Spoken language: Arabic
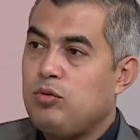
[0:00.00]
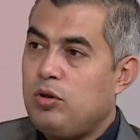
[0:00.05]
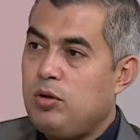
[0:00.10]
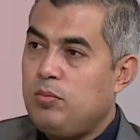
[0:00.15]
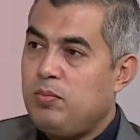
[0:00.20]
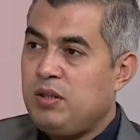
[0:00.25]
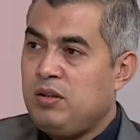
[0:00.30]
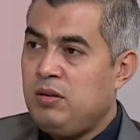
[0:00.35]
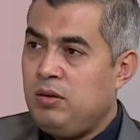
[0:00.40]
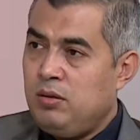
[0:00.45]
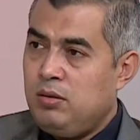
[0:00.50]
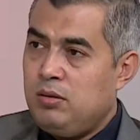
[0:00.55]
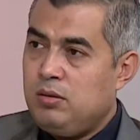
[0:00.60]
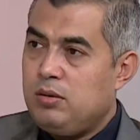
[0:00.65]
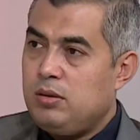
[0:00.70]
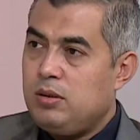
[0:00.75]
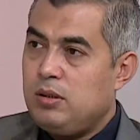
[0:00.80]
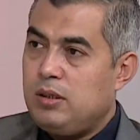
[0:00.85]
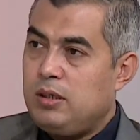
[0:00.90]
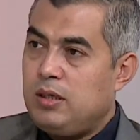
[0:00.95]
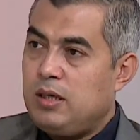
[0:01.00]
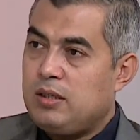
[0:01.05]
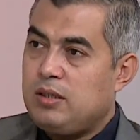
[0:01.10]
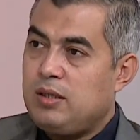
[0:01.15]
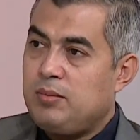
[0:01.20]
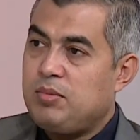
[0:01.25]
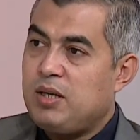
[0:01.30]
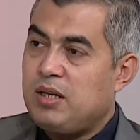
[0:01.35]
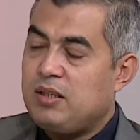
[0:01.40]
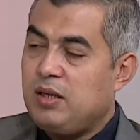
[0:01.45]
دكتور البطنه ان هي
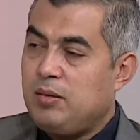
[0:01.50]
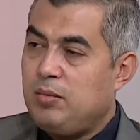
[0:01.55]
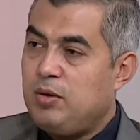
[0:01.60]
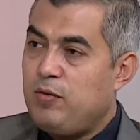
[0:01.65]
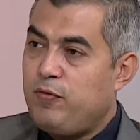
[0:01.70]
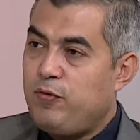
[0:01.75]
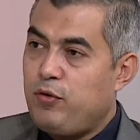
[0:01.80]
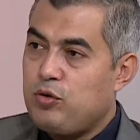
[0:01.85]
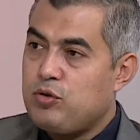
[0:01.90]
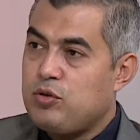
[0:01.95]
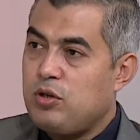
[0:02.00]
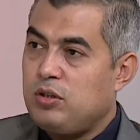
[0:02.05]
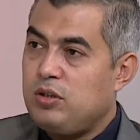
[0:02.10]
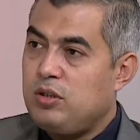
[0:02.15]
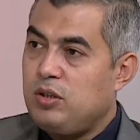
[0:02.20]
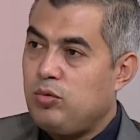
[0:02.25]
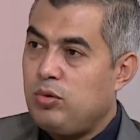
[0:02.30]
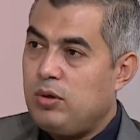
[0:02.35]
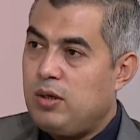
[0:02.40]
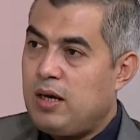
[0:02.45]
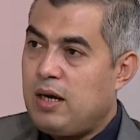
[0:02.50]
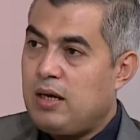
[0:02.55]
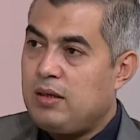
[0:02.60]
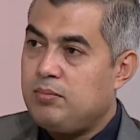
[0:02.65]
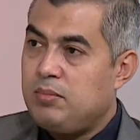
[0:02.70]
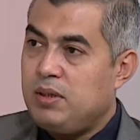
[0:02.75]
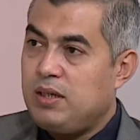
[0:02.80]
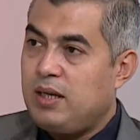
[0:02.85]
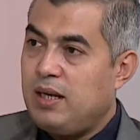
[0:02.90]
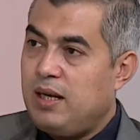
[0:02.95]
تبدا تعمل الفحوصات دي كلها
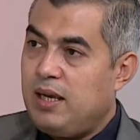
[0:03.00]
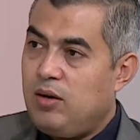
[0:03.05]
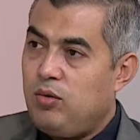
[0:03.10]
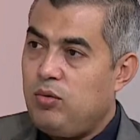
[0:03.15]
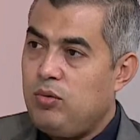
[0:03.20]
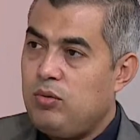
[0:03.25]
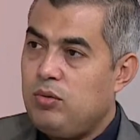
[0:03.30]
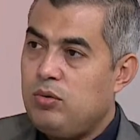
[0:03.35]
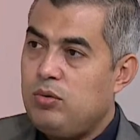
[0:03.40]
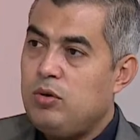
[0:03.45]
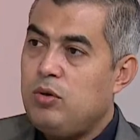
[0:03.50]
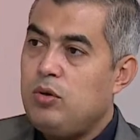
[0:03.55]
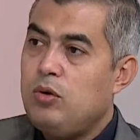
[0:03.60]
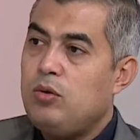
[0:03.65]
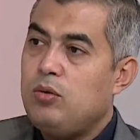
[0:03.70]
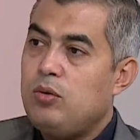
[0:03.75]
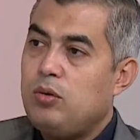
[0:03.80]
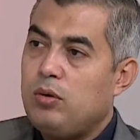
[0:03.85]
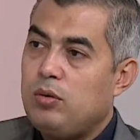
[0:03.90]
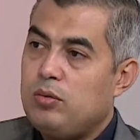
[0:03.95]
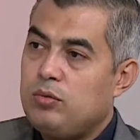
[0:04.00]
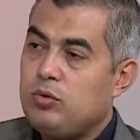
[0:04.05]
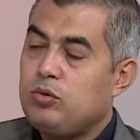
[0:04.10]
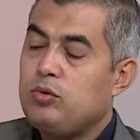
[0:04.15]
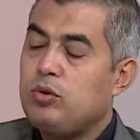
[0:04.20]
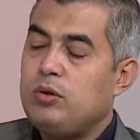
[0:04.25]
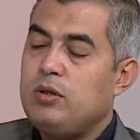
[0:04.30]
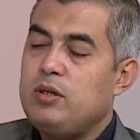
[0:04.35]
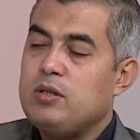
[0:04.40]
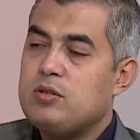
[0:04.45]
عند دكتور النساء عادي دكتور النساء
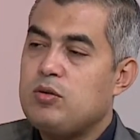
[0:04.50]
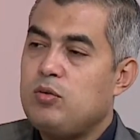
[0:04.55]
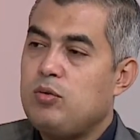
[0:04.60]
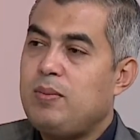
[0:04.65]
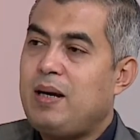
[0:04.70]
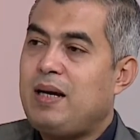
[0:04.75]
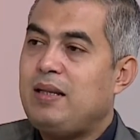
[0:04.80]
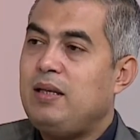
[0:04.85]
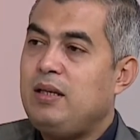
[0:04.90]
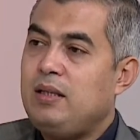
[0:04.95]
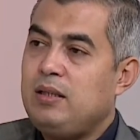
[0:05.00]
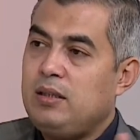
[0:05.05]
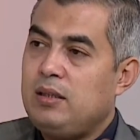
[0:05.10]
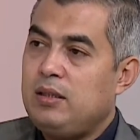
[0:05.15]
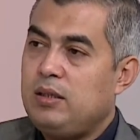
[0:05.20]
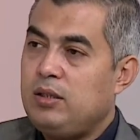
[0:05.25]
عادي هو دكتور النساء